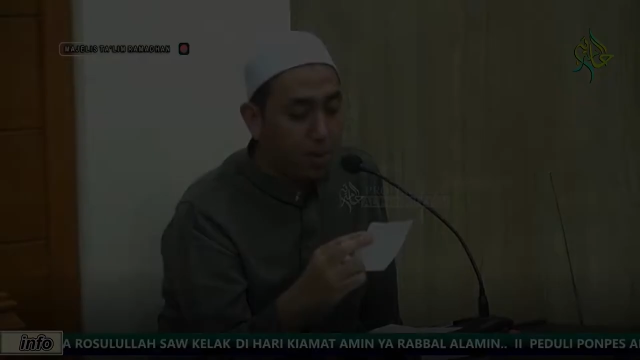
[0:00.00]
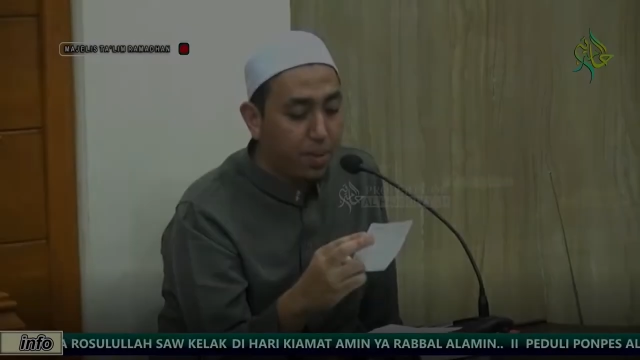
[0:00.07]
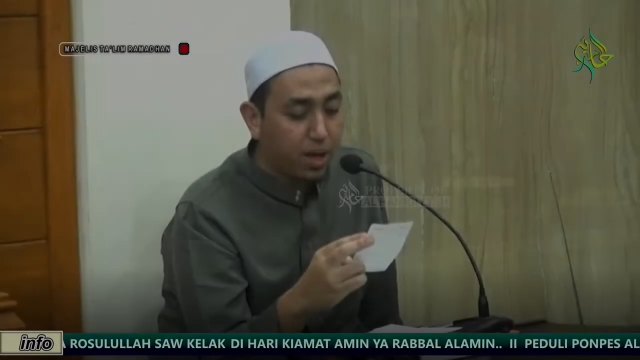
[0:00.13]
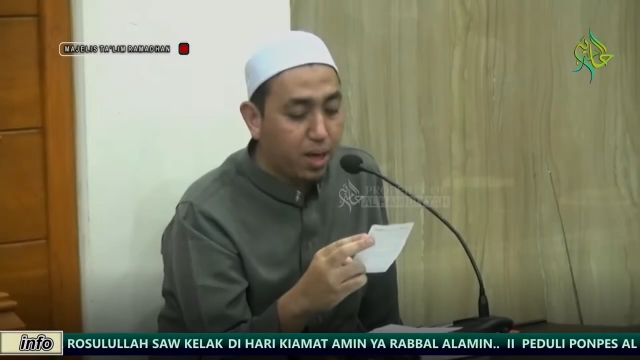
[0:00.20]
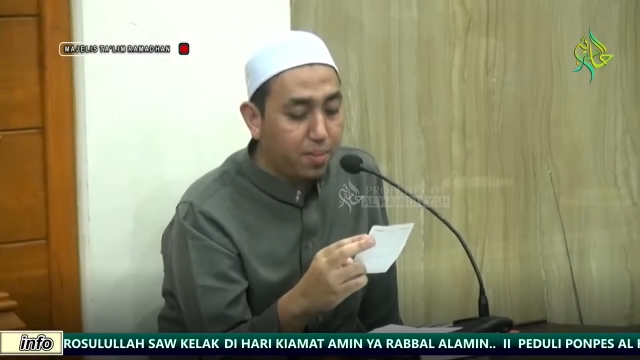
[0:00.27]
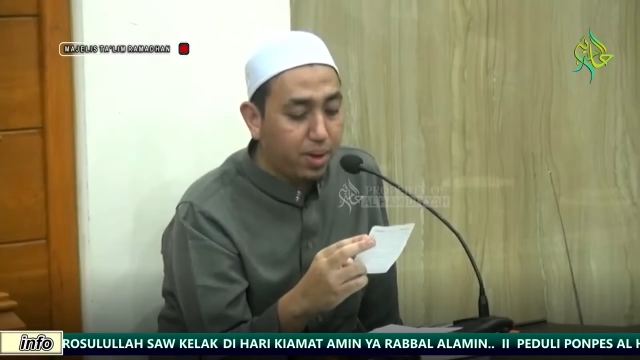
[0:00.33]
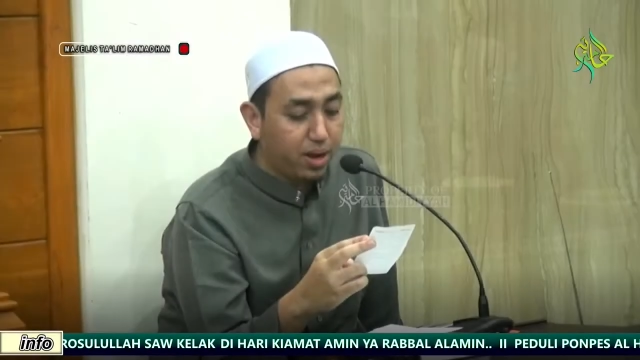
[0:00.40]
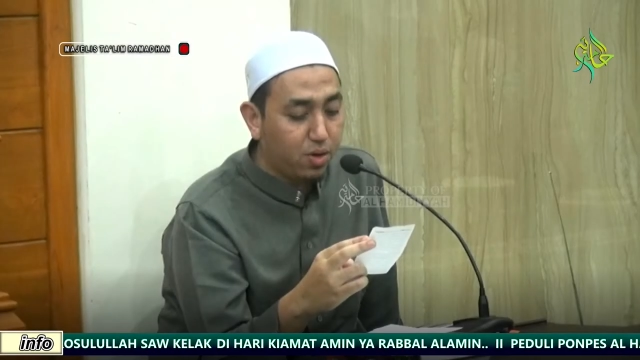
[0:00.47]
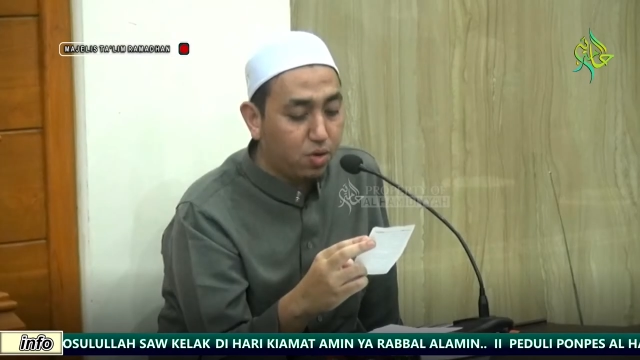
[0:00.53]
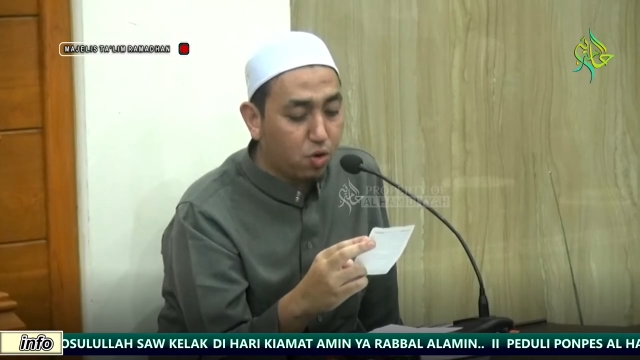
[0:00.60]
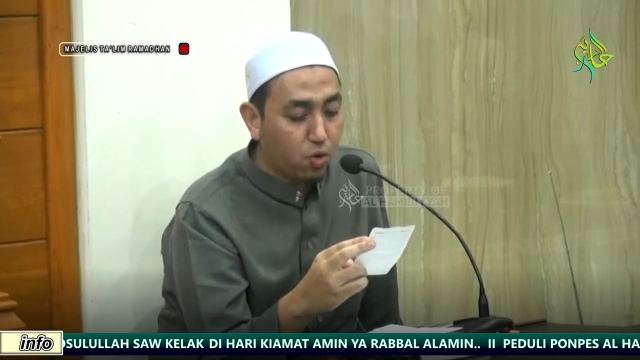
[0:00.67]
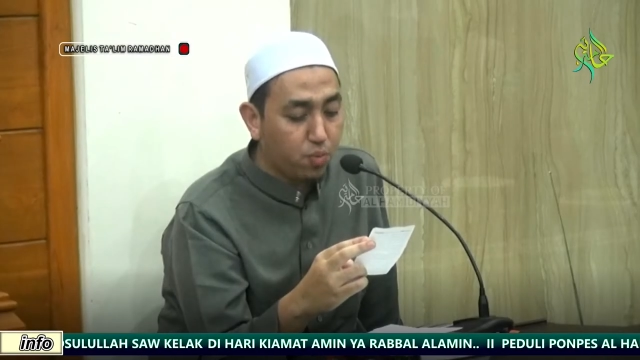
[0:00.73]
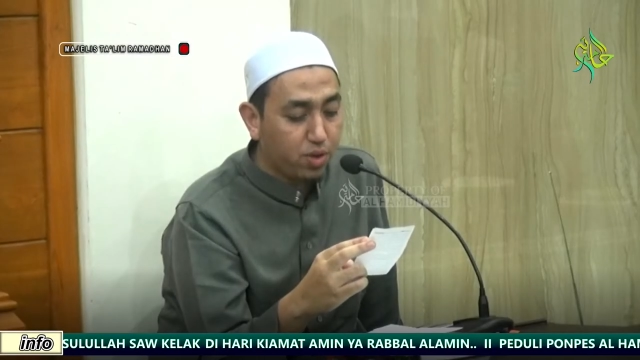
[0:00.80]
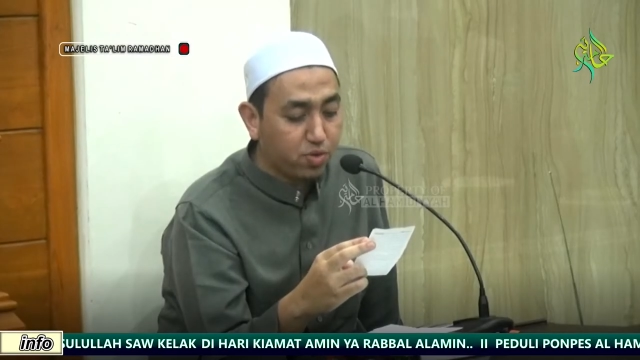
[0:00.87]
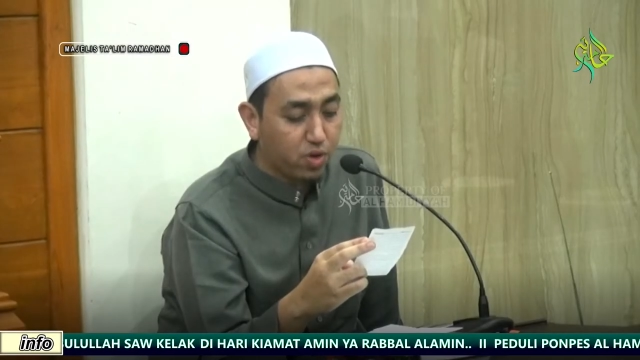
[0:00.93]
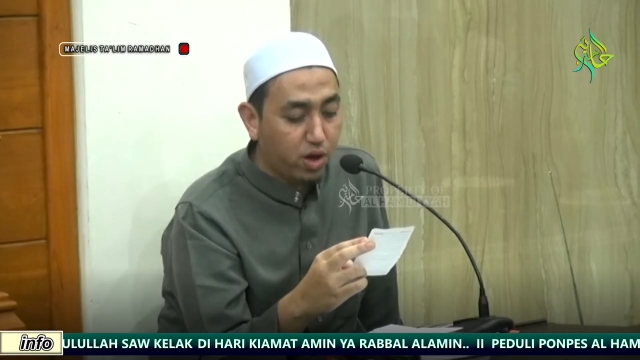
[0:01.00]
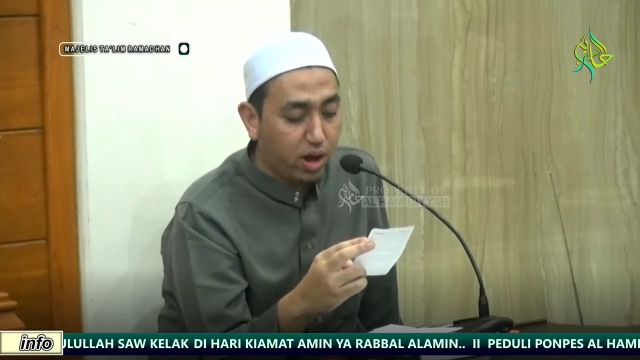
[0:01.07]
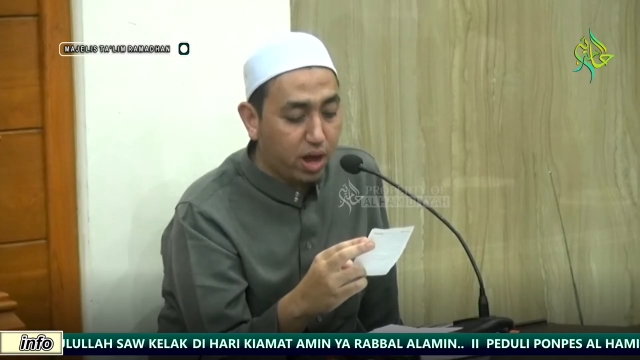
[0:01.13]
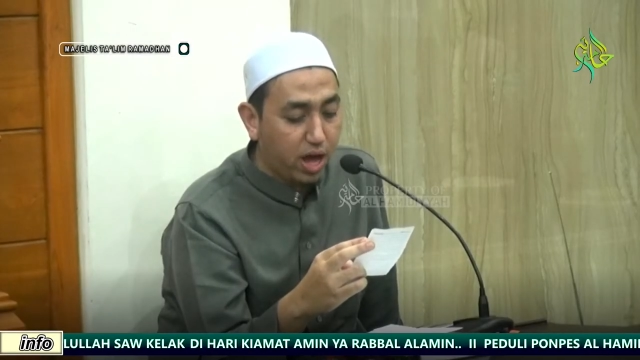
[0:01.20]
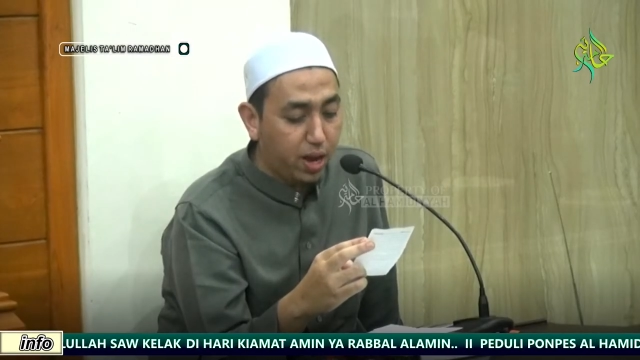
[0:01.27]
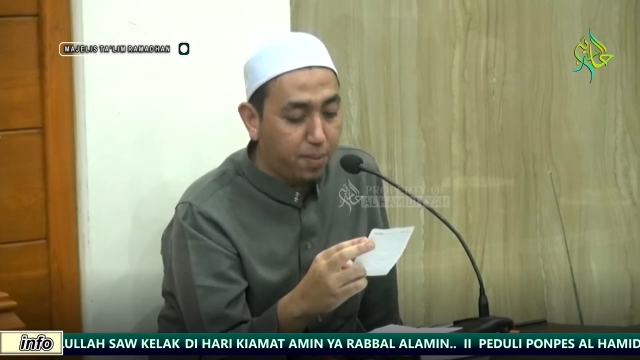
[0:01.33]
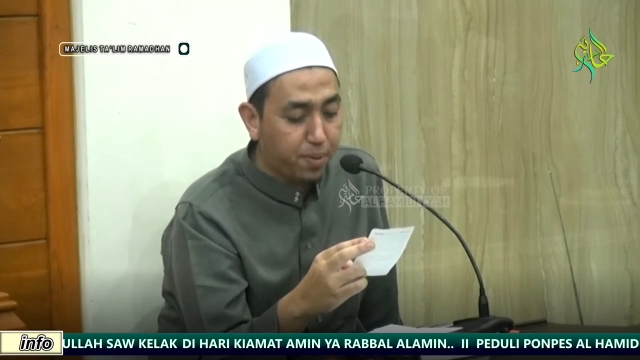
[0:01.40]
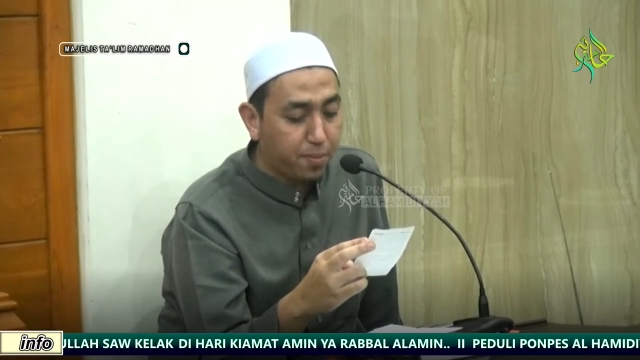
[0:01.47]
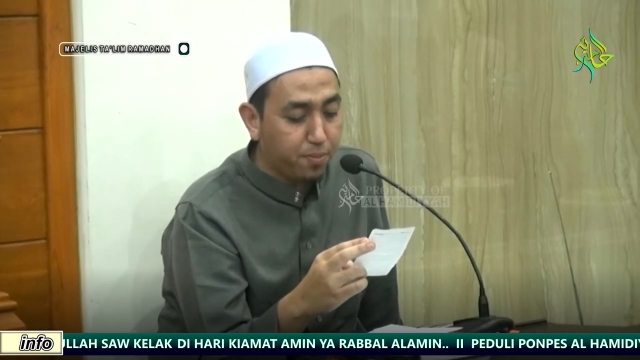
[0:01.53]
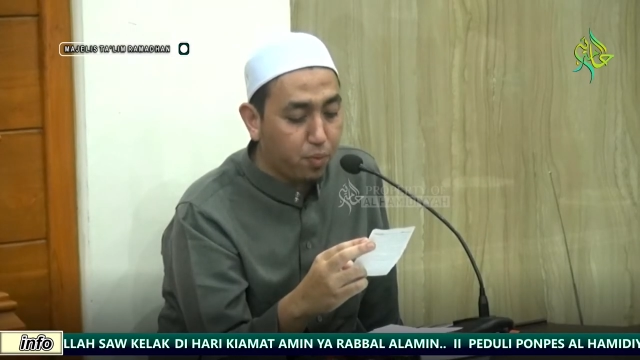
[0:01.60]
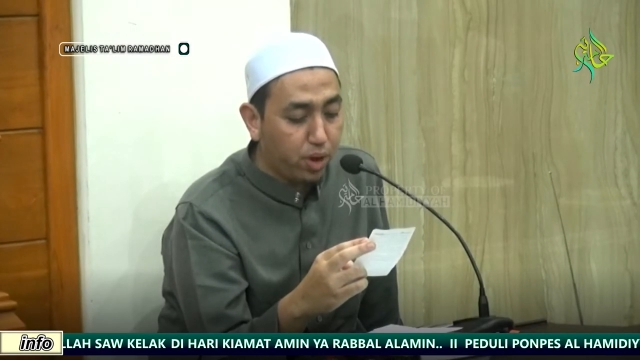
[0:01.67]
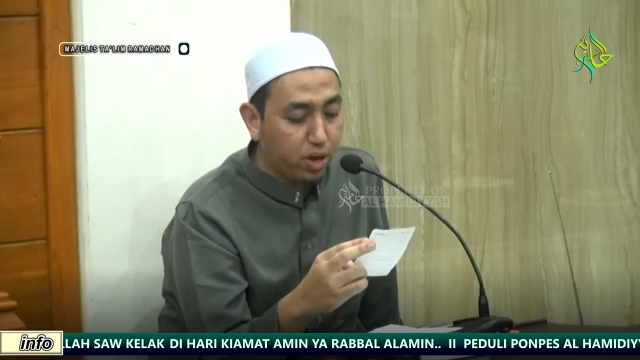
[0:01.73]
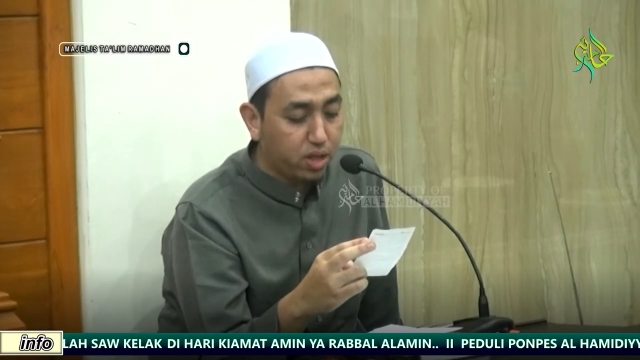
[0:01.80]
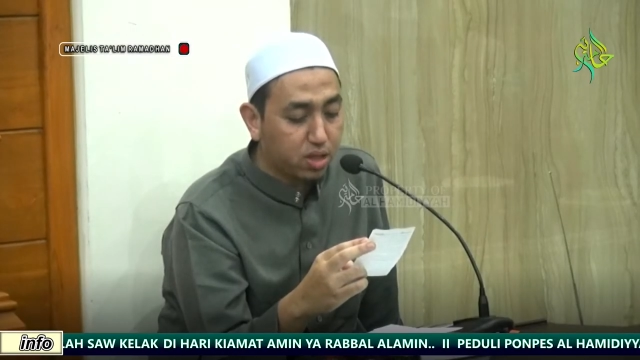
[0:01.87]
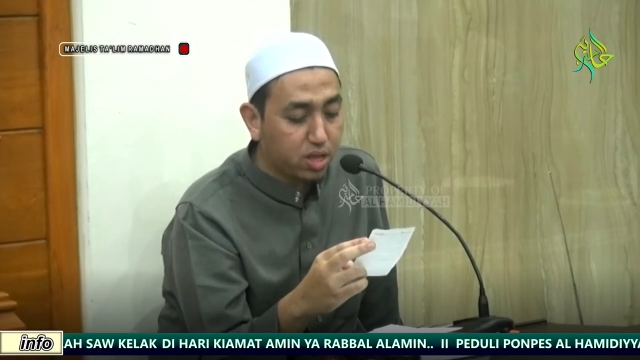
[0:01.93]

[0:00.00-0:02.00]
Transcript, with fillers: bagaimana hukumnya seorang anak perempuan yang